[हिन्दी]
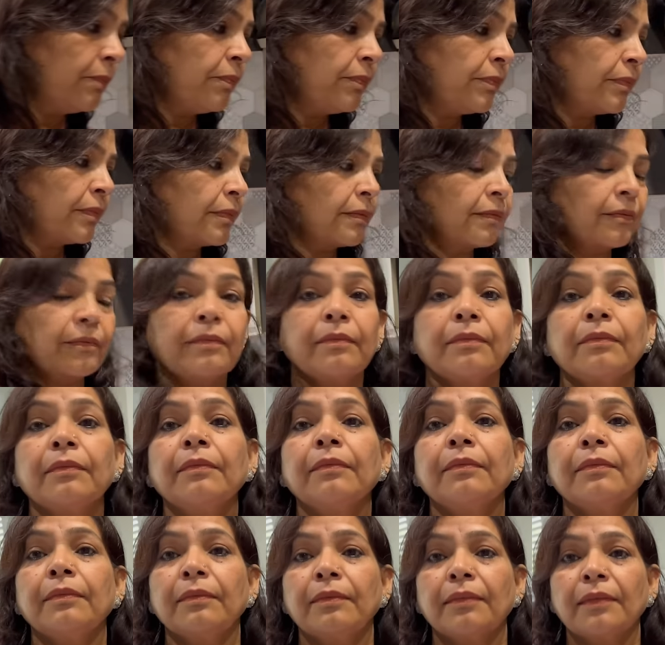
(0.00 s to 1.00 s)
है माँ ये
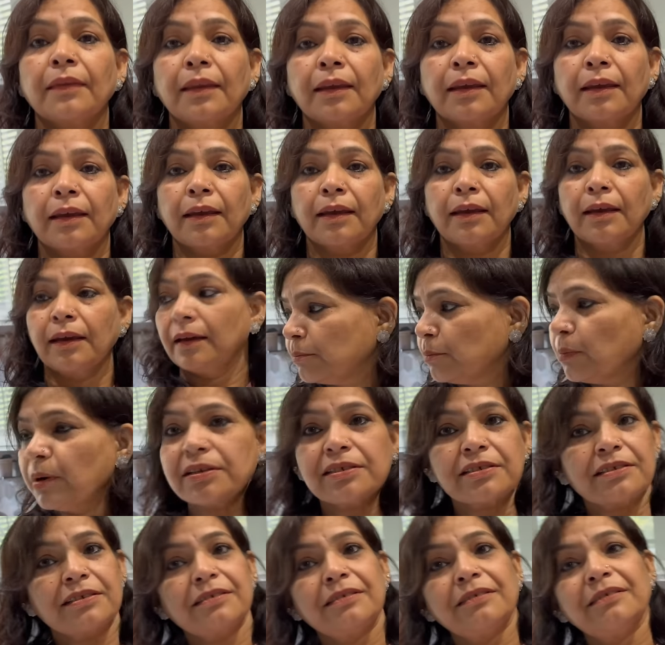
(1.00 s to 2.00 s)
चीज परांठा बस
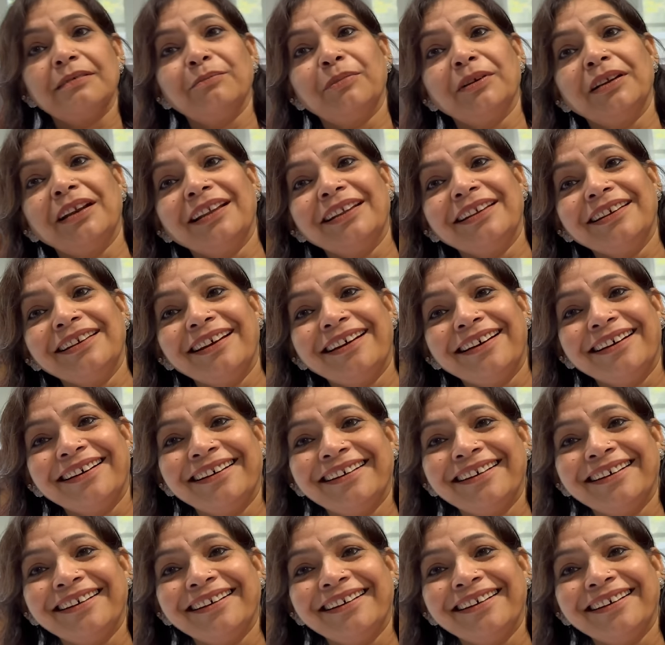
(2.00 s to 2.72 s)
बना दिया बना